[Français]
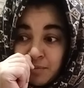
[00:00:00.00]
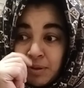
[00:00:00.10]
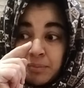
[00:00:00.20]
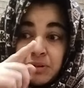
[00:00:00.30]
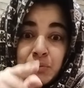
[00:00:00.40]

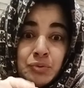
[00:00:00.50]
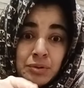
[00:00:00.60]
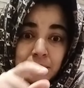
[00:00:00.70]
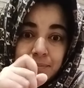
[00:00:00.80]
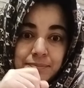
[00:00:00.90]
parmi
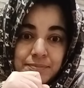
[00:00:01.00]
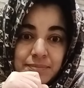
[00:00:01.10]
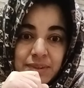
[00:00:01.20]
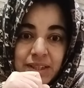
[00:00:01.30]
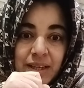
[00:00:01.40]
vous,
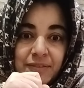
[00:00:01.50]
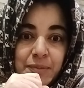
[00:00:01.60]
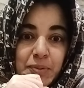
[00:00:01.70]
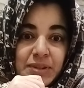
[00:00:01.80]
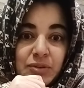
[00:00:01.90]
qui avez
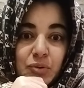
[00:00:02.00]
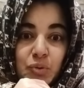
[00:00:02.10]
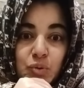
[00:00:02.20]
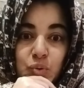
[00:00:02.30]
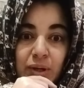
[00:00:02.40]
peut-être
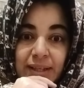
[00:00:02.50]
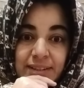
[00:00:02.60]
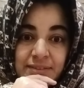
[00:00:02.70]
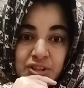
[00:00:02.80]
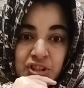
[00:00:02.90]
recours à
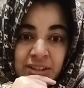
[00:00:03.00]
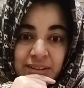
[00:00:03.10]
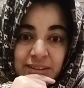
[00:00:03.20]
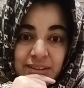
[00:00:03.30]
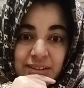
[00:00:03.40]
l'IVG,